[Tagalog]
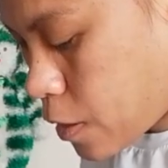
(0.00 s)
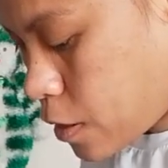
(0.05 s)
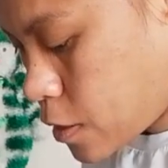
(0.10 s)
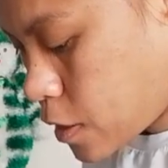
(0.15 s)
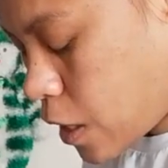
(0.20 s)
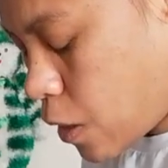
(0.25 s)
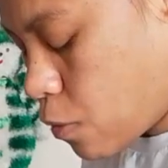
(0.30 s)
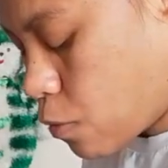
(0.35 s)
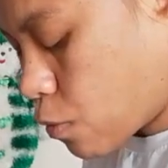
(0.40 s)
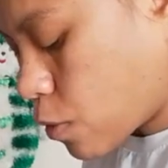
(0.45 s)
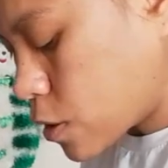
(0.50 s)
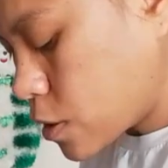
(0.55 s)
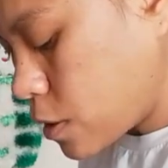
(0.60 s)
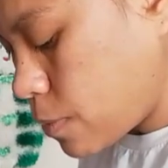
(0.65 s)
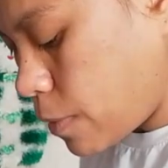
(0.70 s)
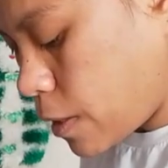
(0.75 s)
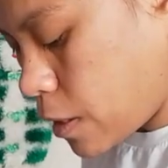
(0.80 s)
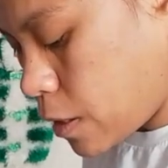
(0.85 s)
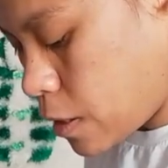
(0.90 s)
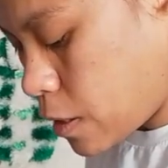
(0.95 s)
So, Kasi
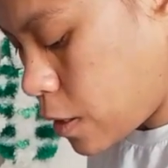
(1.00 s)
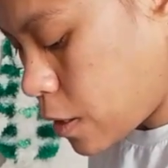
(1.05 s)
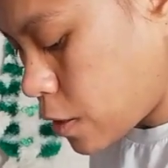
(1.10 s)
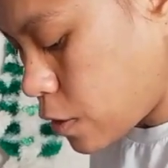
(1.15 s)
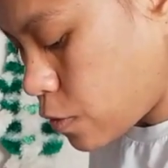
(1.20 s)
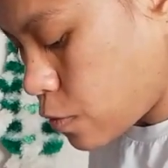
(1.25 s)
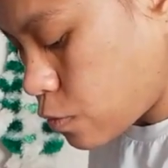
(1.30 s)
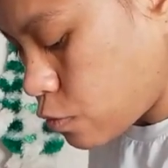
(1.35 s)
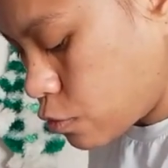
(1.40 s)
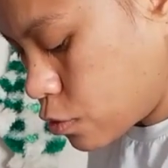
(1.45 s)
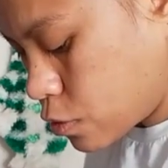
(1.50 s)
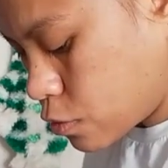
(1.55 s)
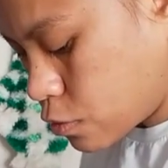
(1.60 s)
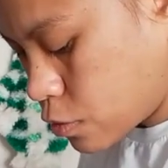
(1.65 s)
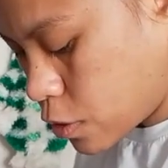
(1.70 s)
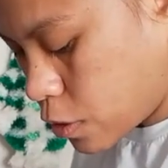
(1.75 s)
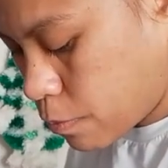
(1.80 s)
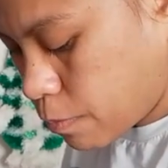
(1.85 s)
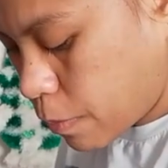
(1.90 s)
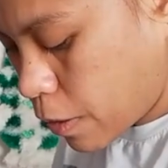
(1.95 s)
maliliit yung gusto
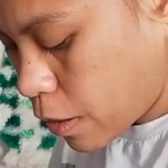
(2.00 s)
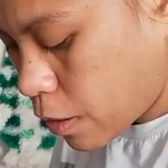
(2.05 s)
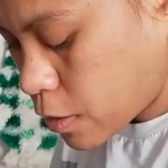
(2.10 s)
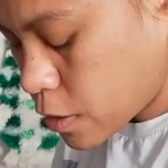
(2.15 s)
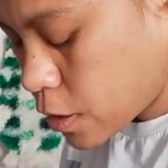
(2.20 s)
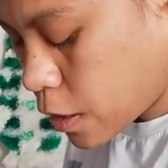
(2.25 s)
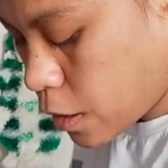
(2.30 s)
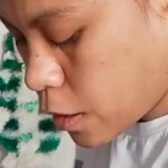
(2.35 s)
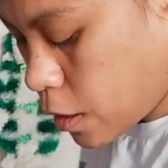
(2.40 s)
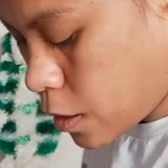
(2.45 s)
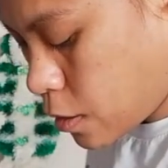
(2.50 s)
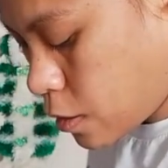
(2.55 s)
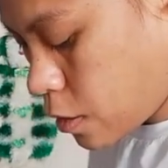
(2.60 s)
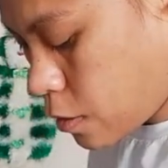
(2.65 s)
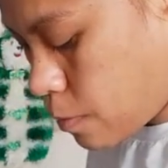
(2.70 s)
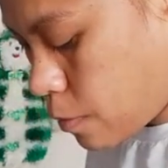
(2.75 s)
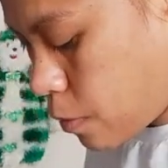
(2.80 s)
niya, pa, sakat eh.